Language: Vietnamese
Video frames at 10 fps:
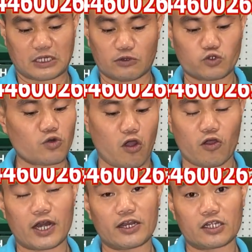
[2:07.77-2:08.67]
cao su
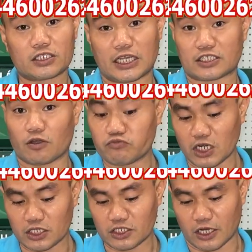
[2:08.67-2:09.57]
non ở đây nó sẽ chống
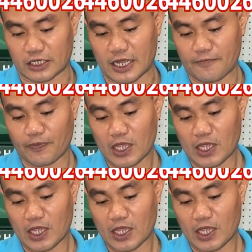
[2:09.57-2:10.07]
trơn trượt nhá